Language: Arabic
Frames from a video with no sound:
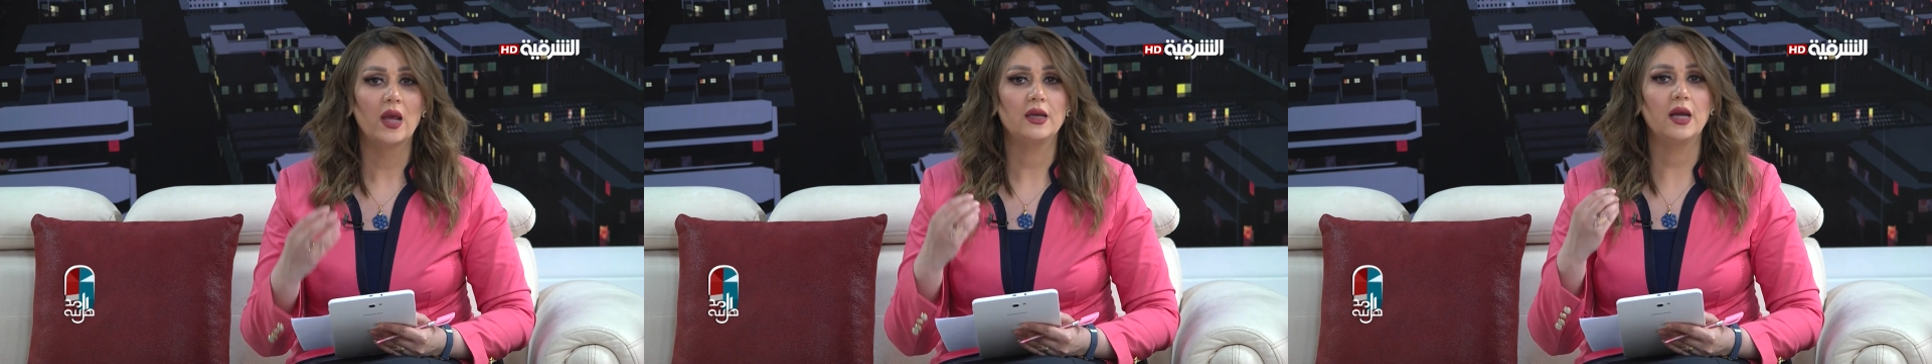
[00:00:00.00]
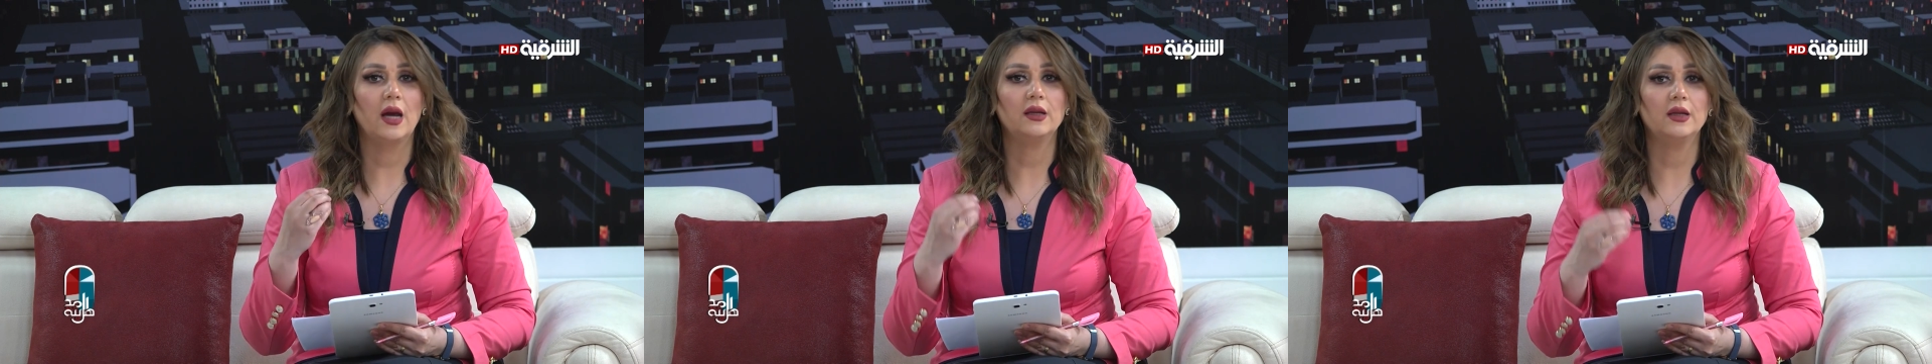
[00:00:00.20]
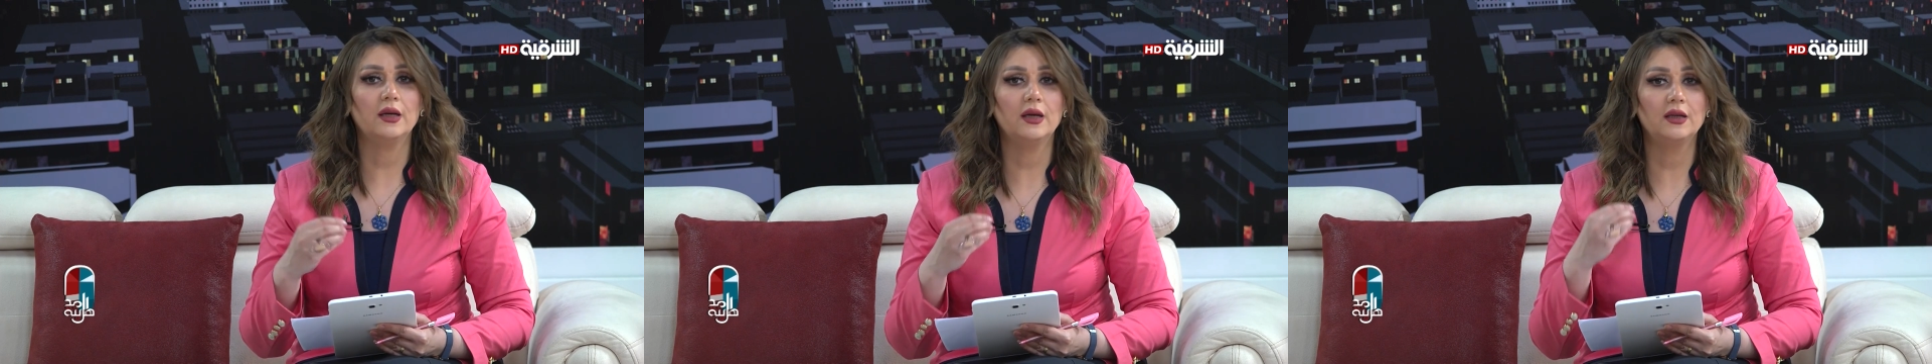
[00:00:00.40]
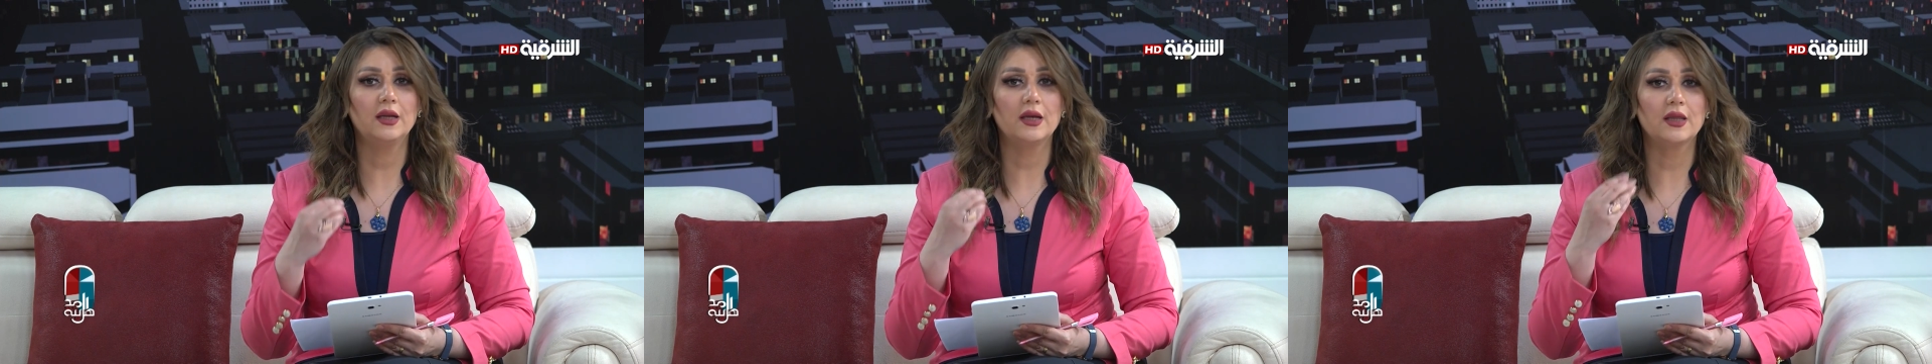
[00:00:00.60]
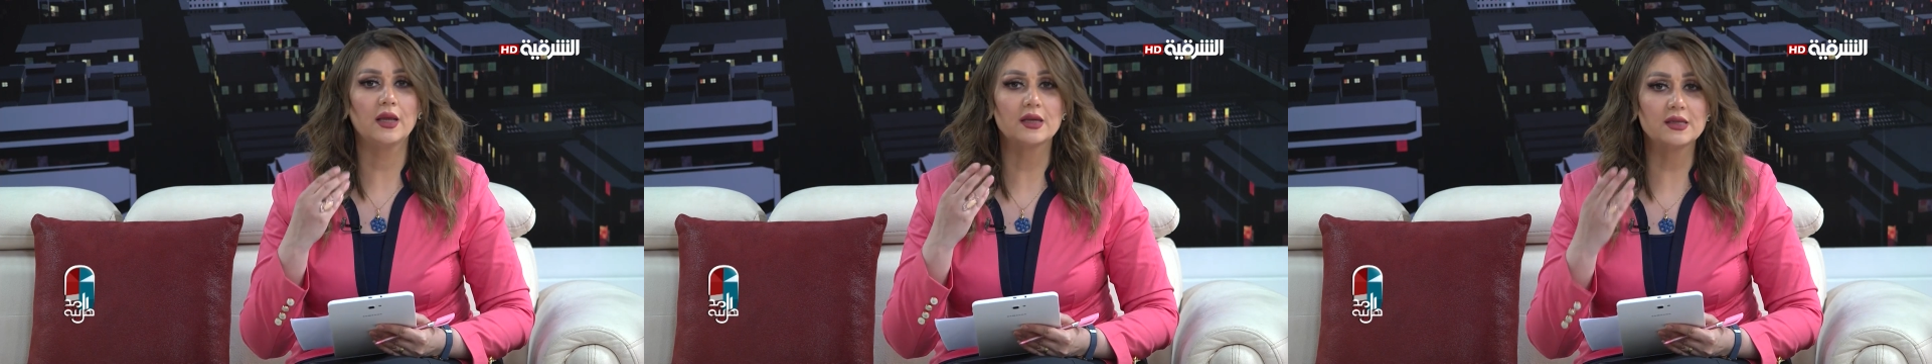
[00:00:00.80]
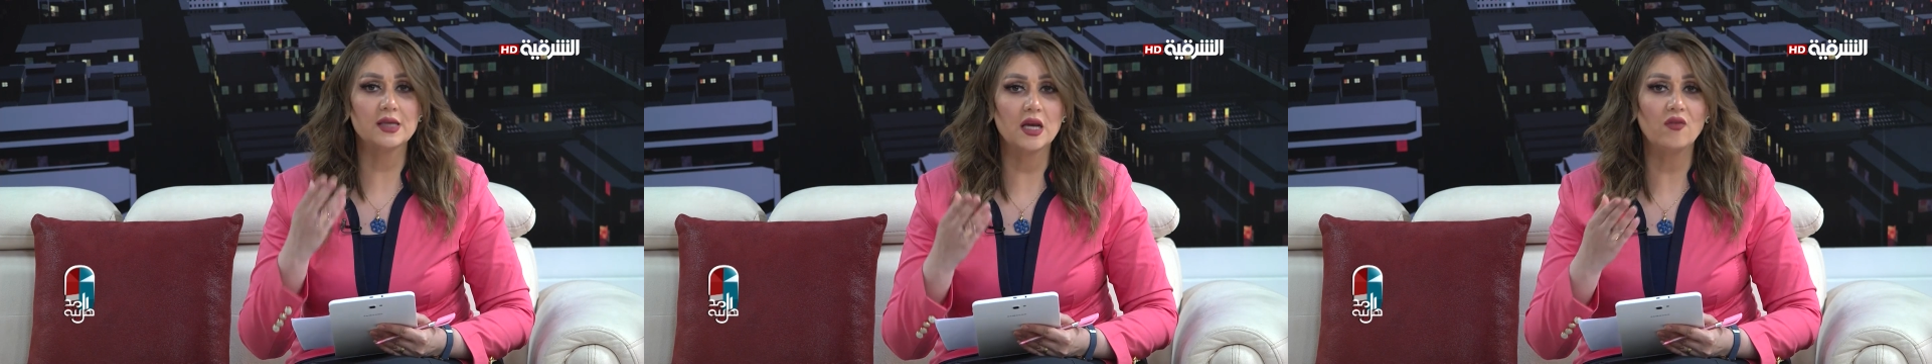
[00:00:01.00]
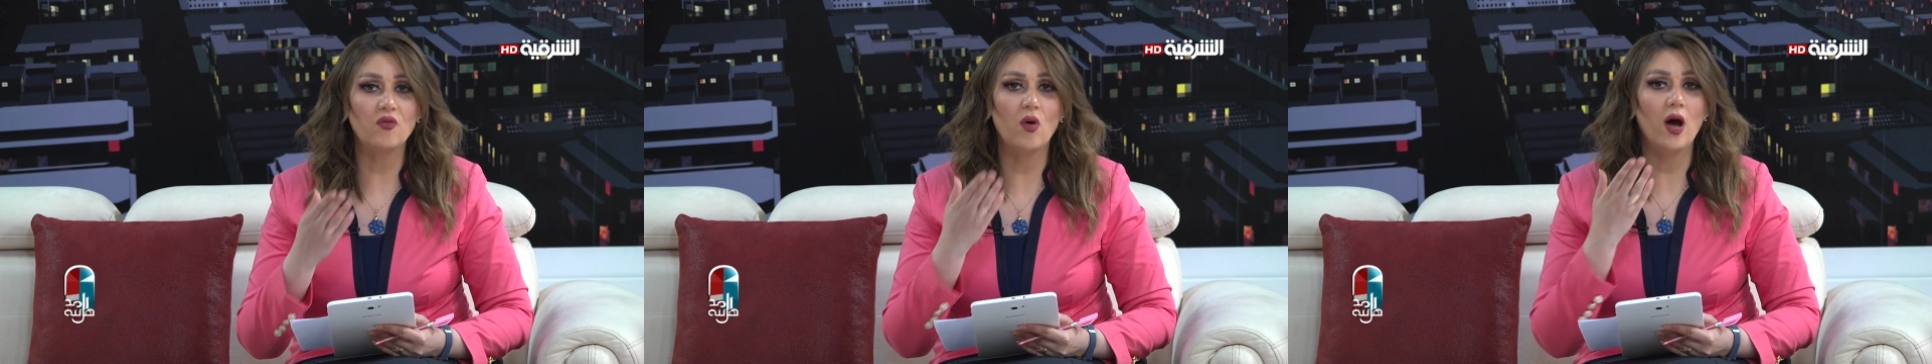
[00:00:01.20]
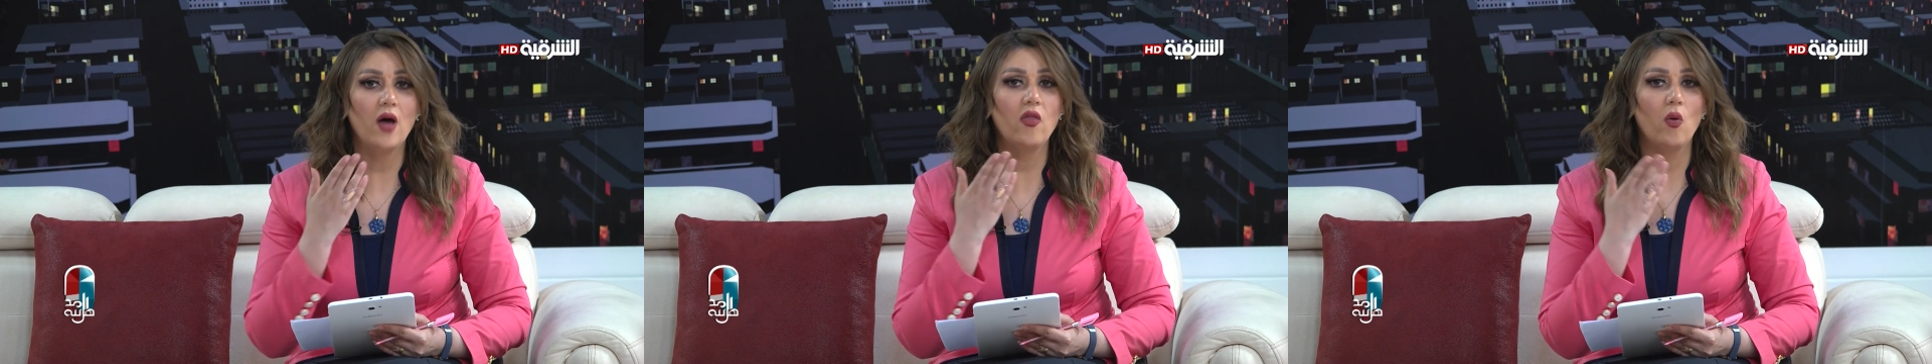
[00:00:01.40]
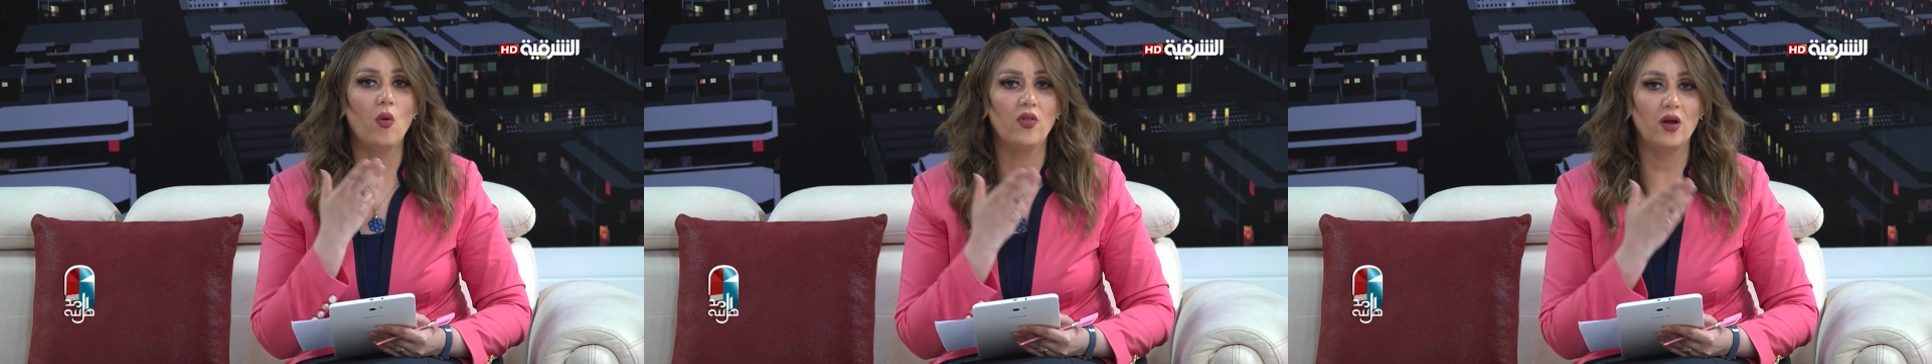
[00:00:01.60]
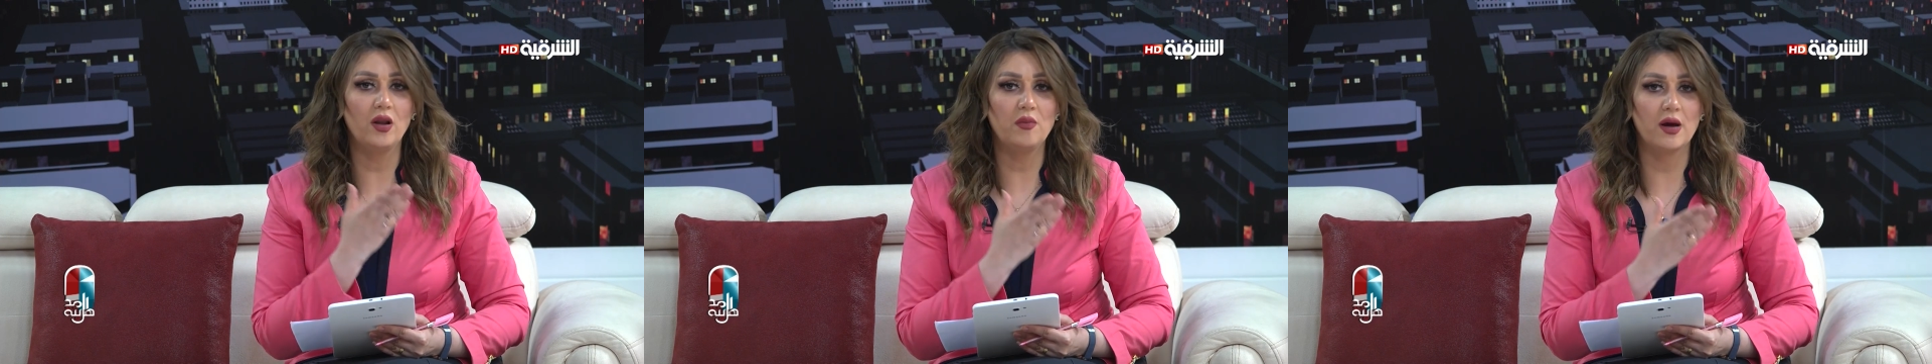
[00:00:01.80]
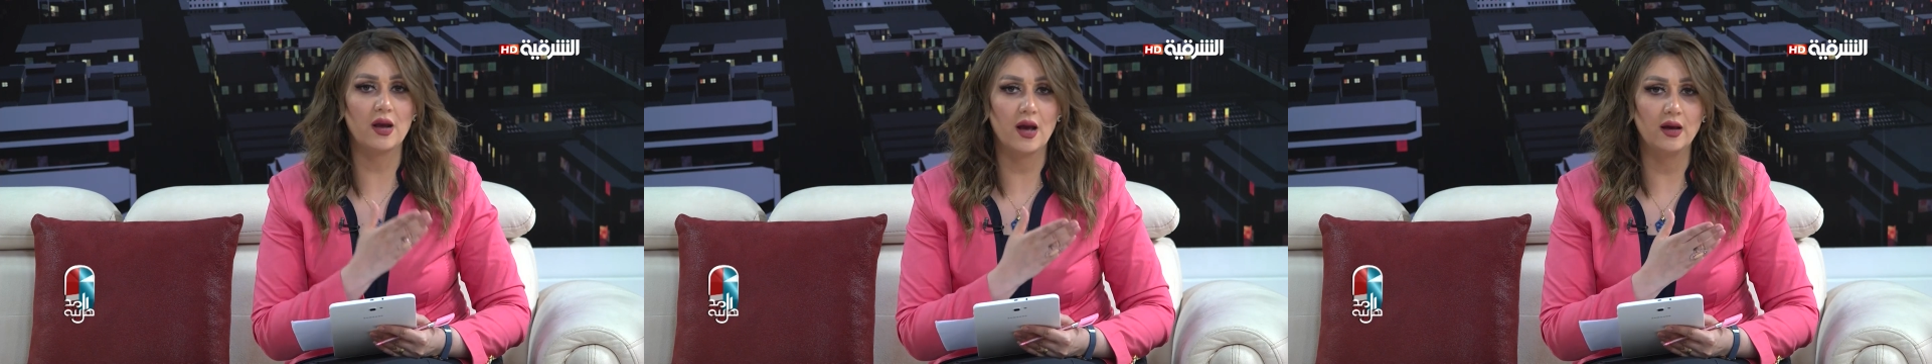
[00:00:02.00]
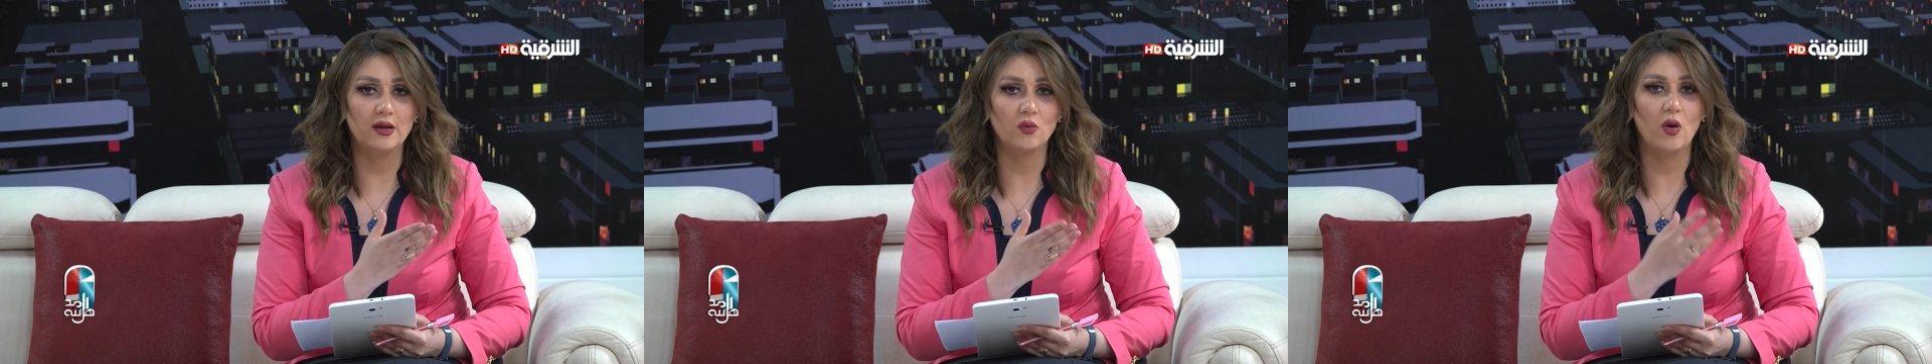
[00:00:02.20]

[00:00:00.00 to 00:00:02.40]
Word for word: يعني احنا إذا صيف وهذا وضع المكان